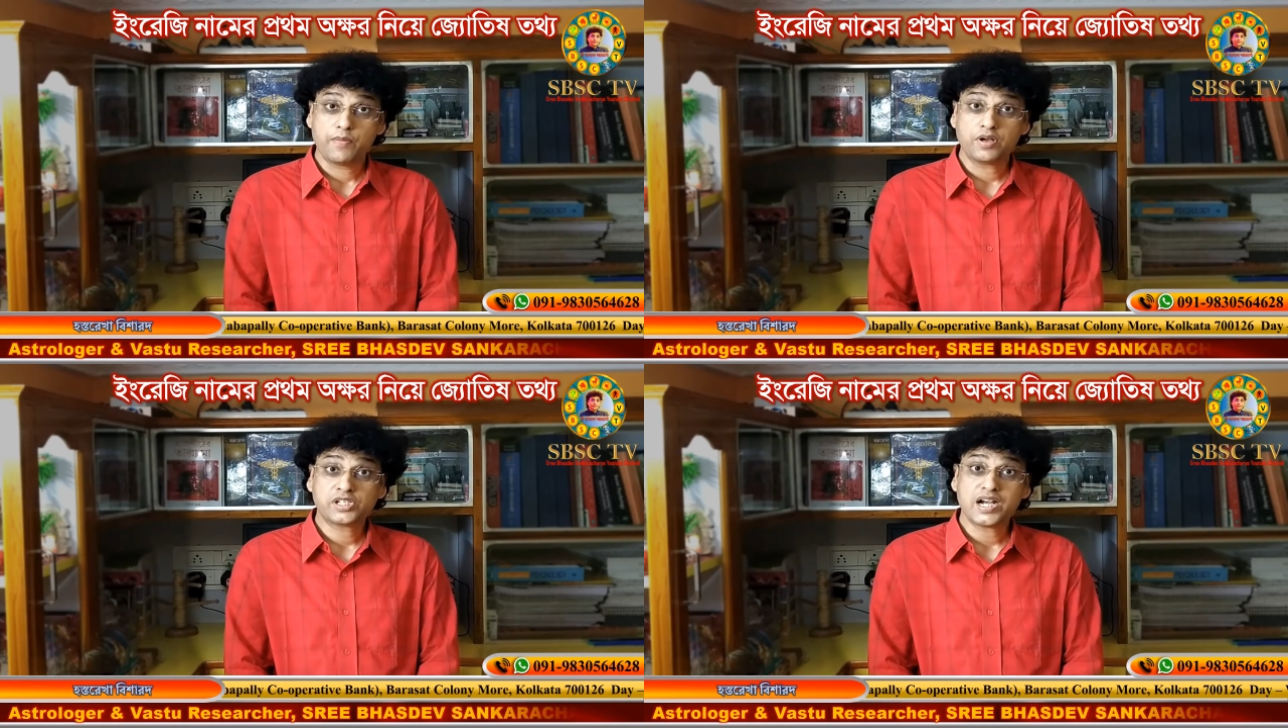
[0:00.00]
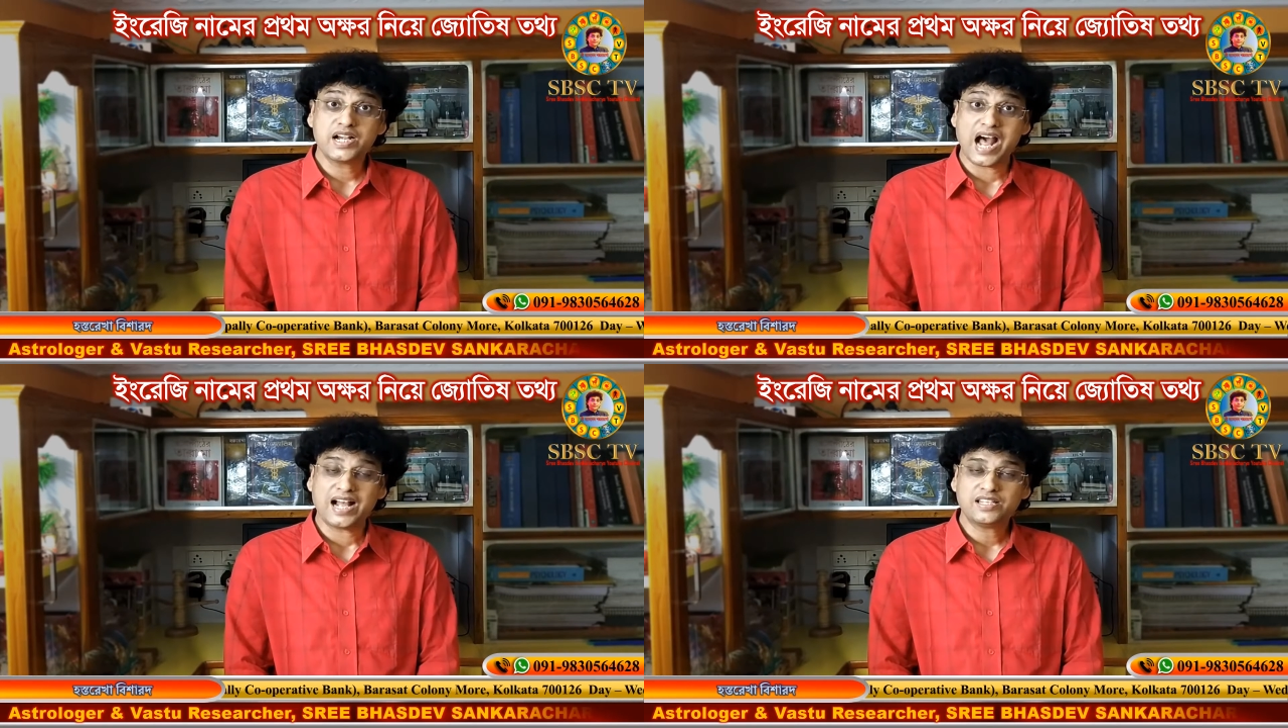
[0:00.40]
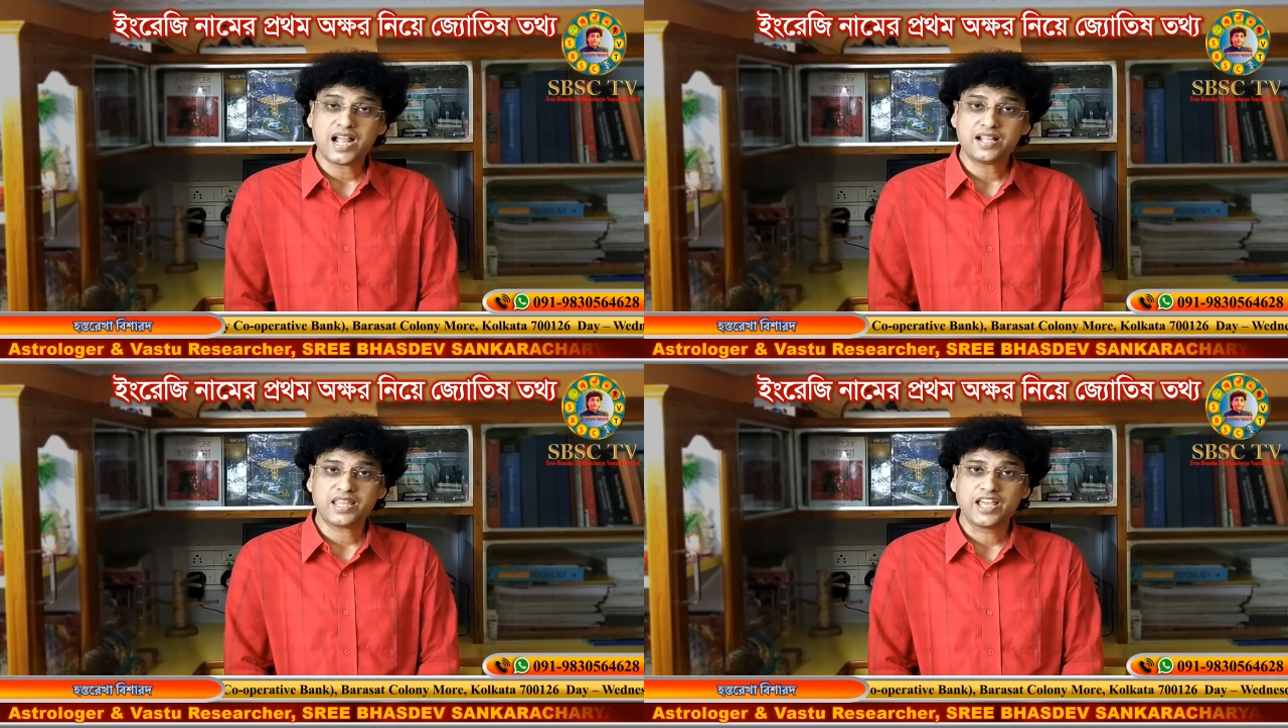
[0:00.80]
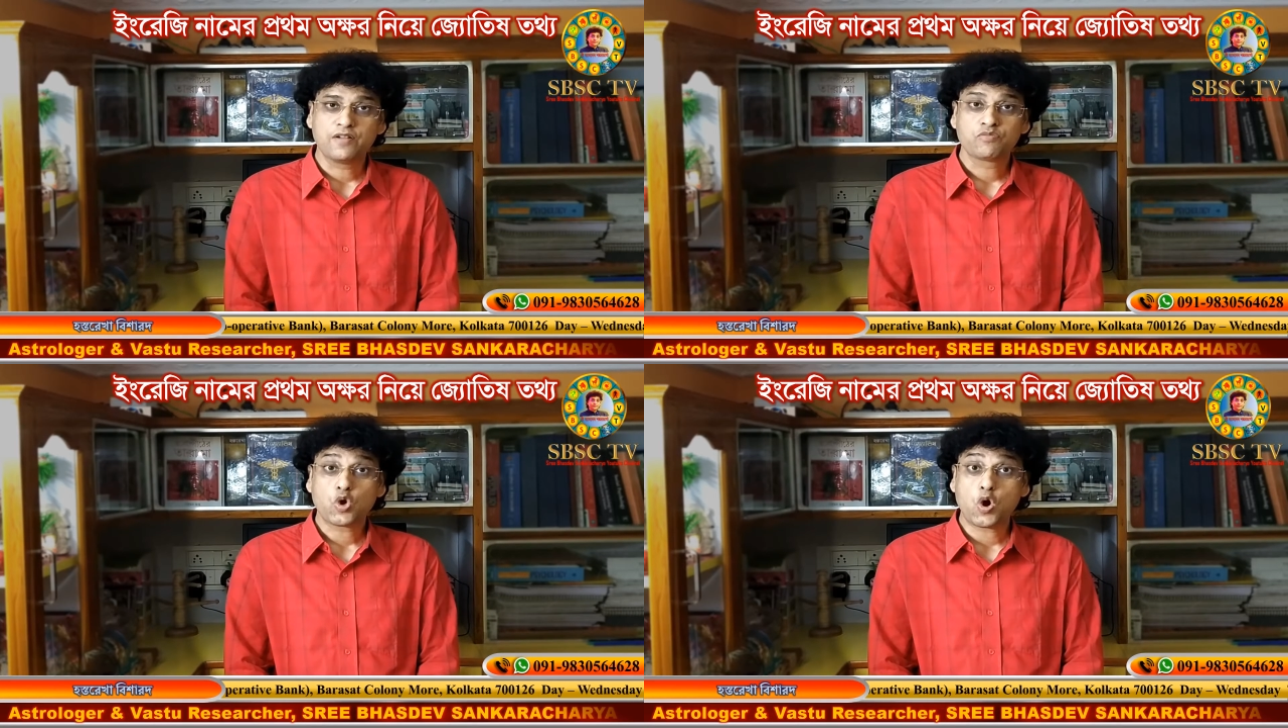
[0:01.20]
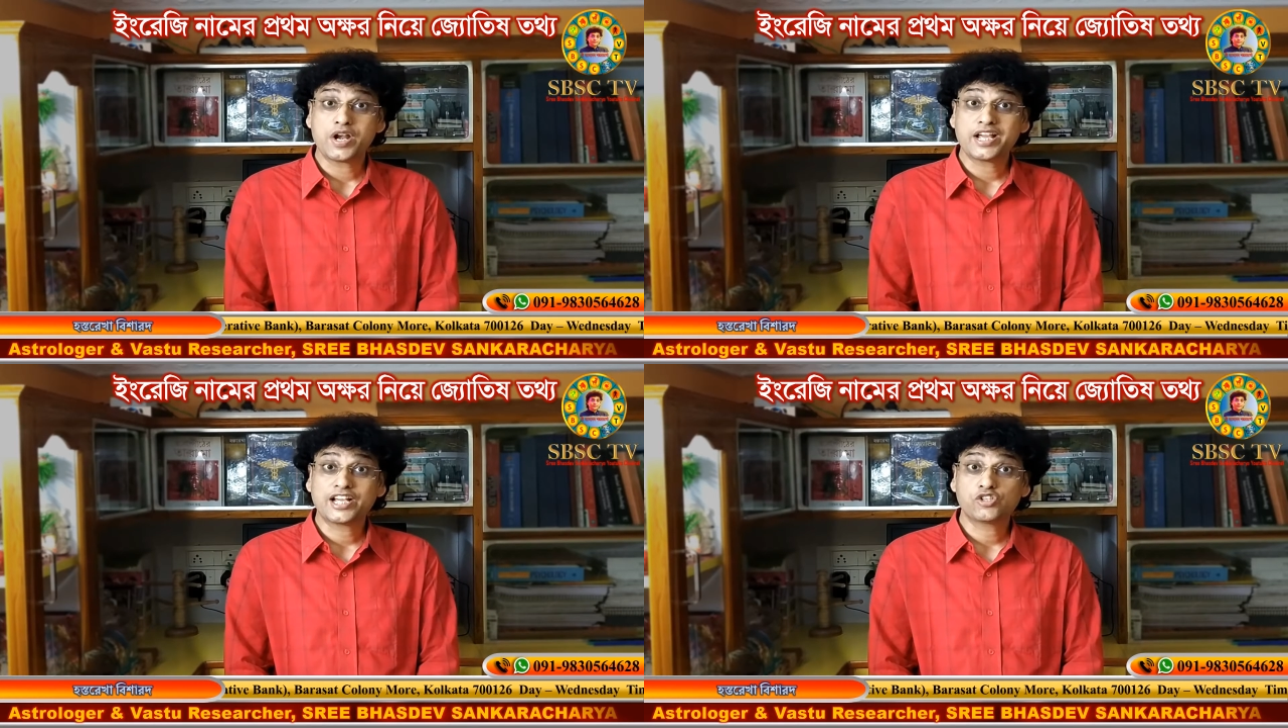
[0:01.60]
এবং সে না চাইতেই
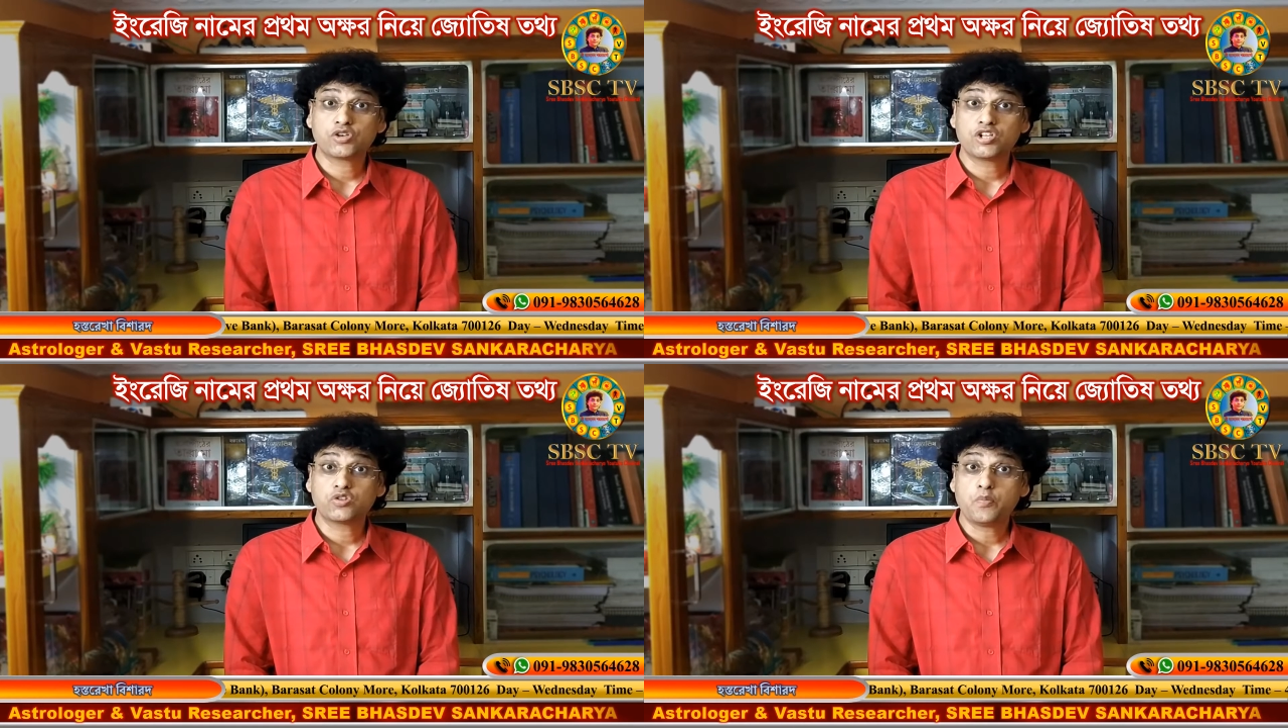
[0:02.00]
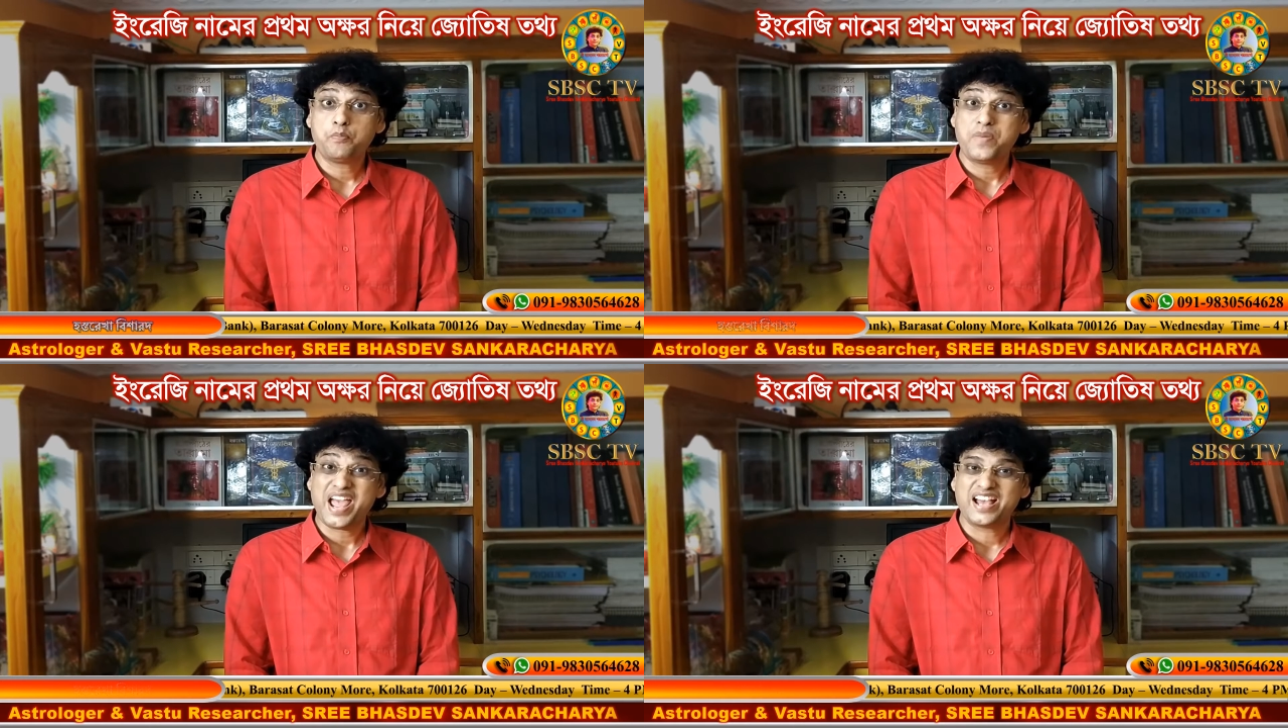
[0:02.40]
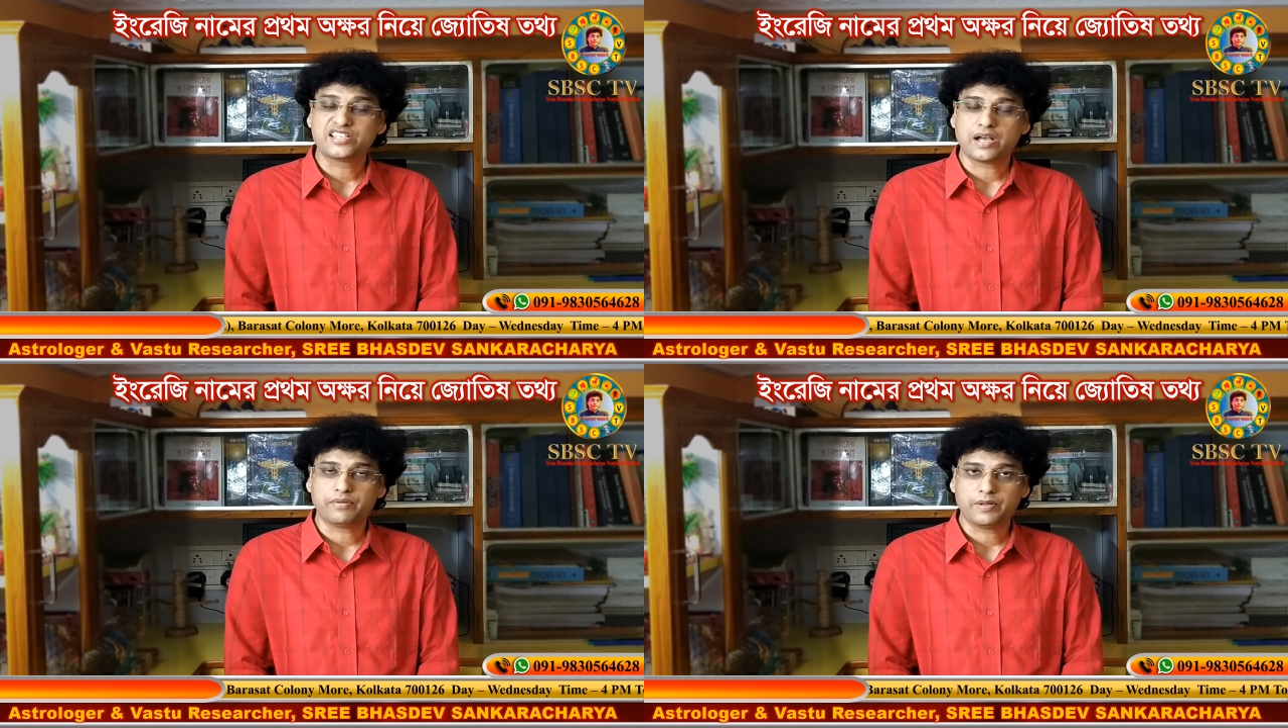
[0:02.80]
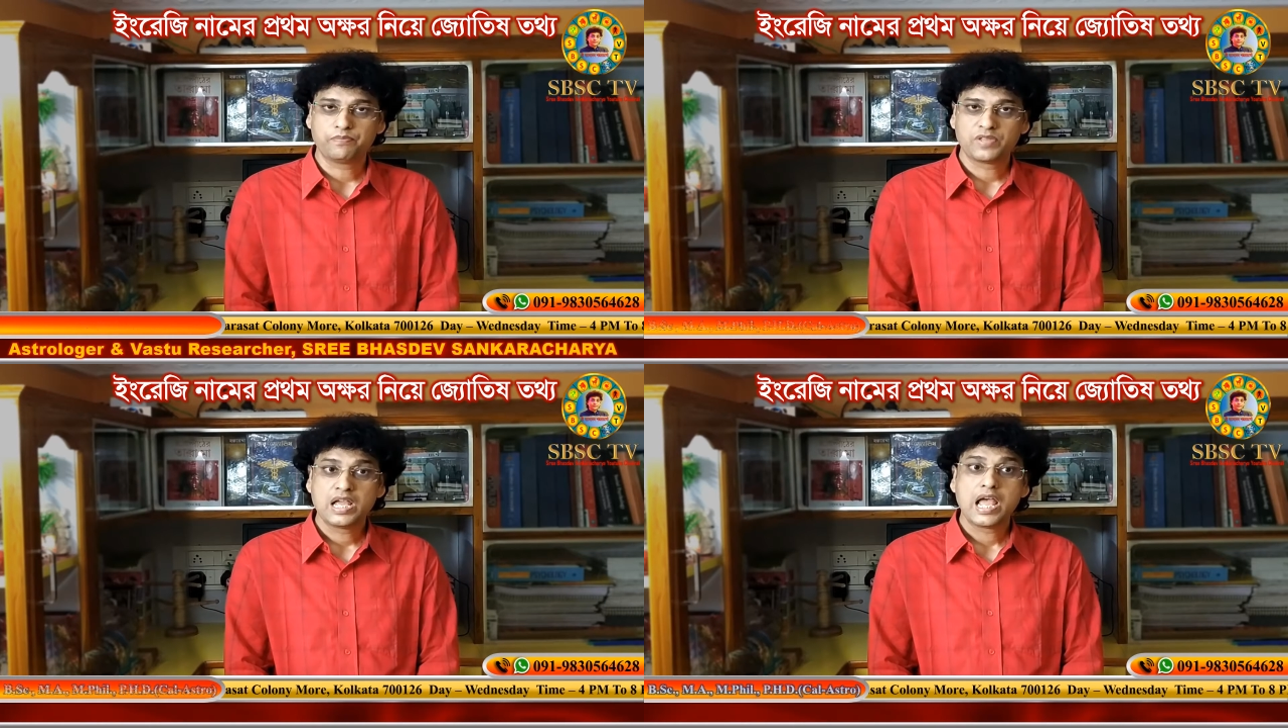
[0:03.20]
অনেক কিছু কিন্তু পেয়ে যাবে